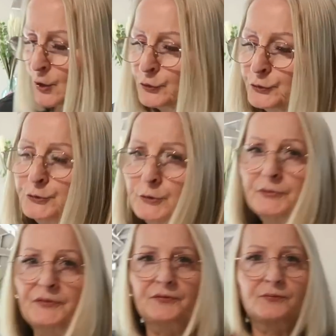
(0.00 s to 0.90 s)

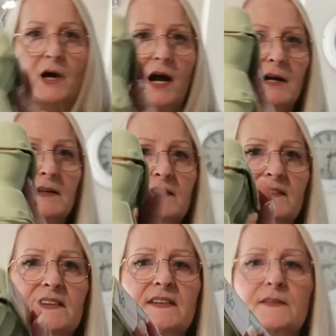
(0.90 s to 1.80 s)
Deux fois
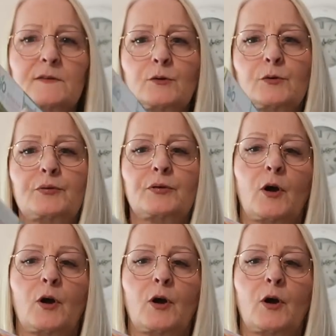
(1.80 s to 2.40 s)
10 œufs